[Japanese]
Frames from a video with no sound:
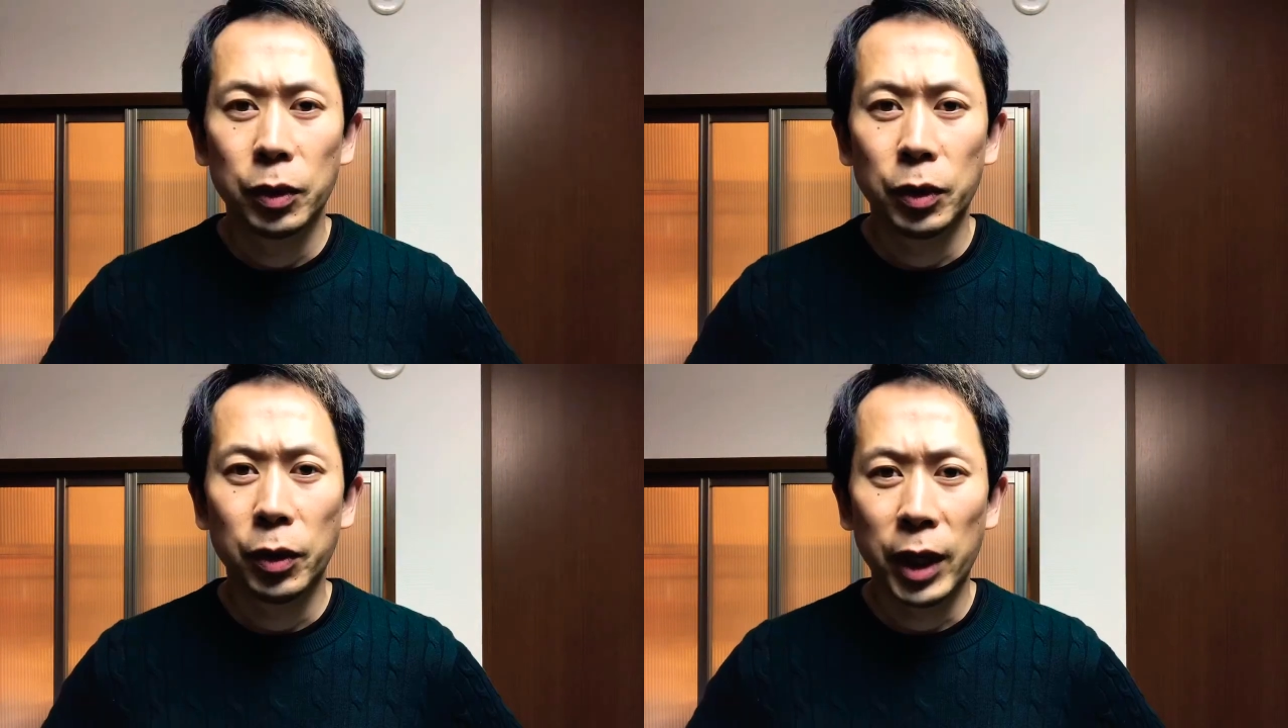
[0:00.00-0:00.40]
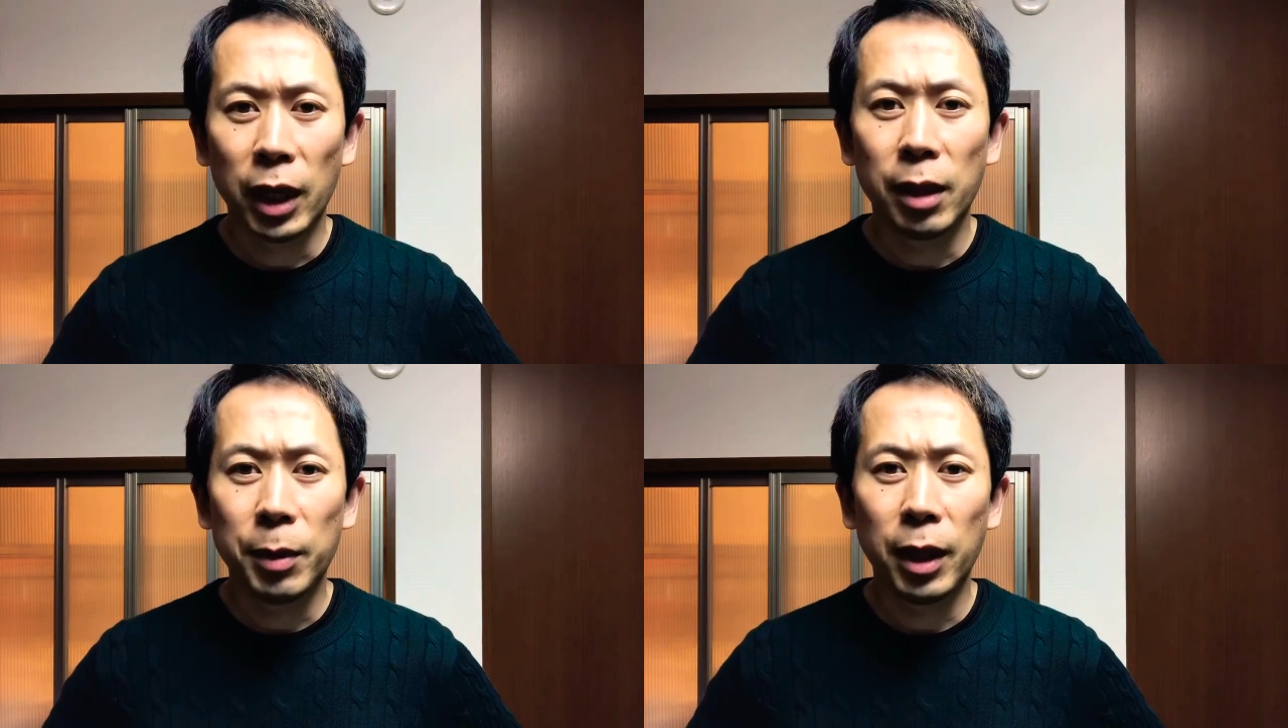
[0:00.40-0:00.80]
ちょっとやっ
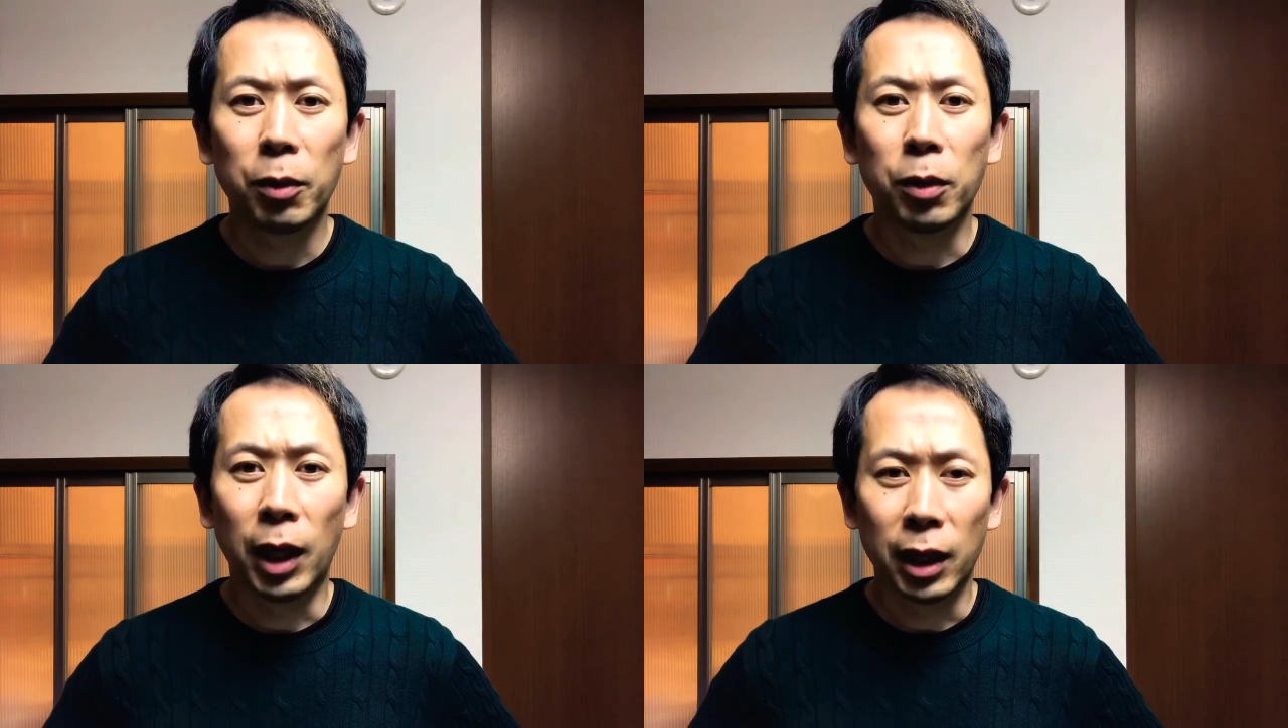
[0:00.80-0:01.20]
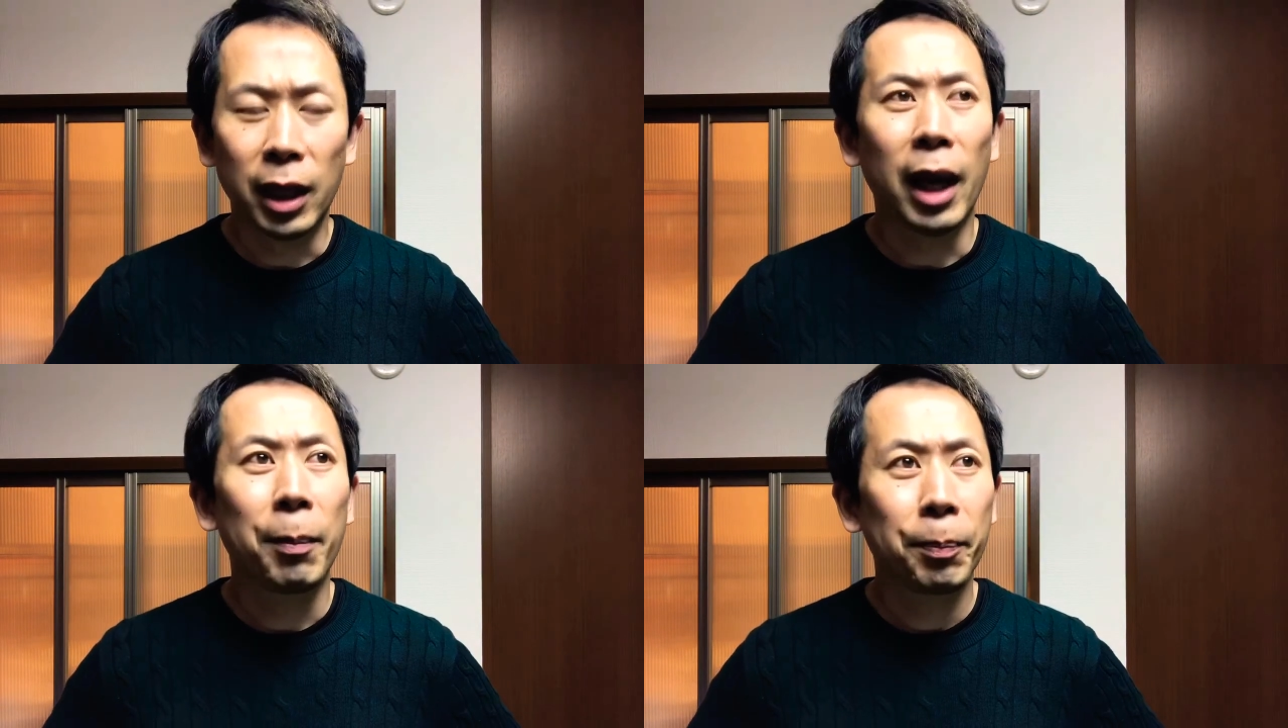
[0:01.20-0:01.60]
てみたいことがあっ
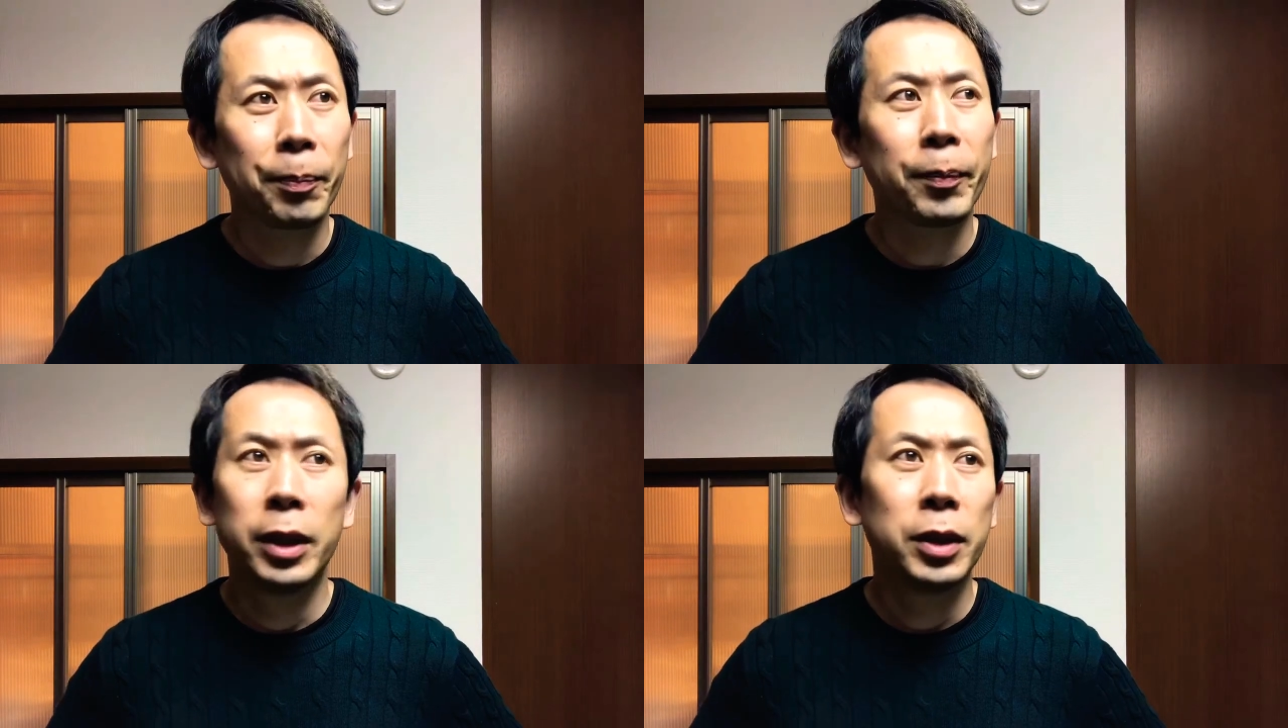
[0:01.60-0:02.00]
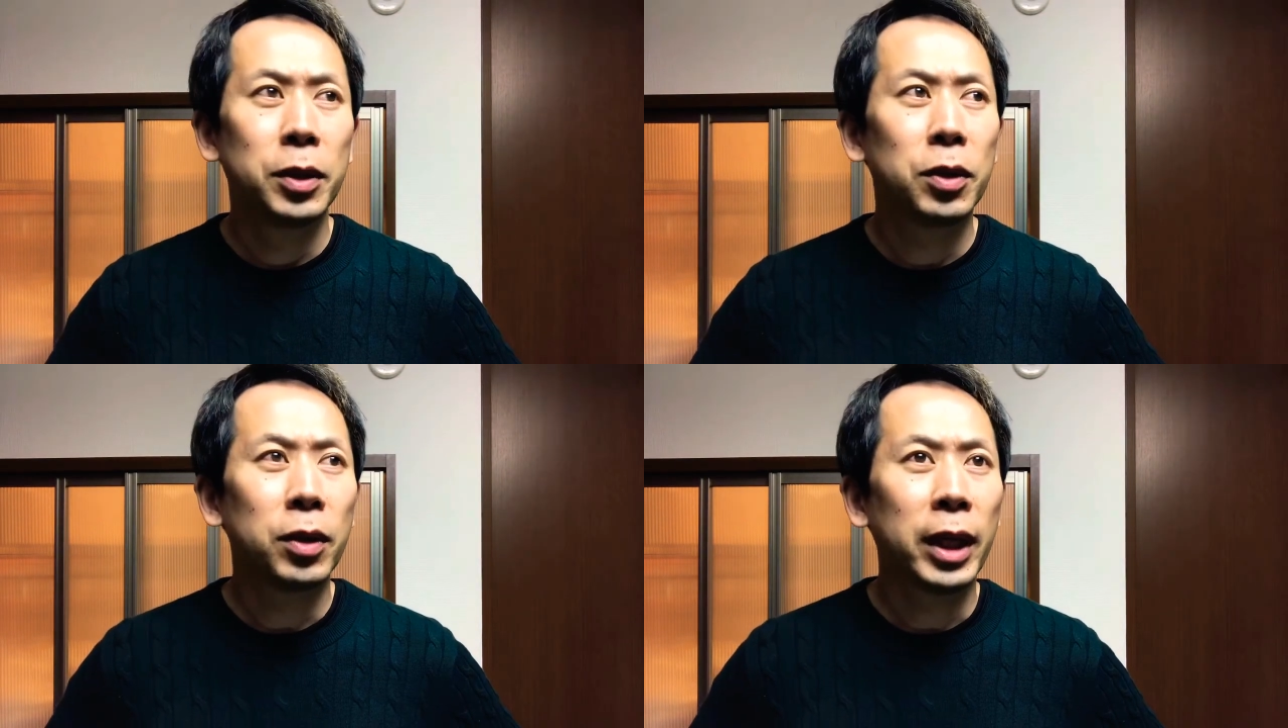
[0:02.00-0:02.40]
てちょっと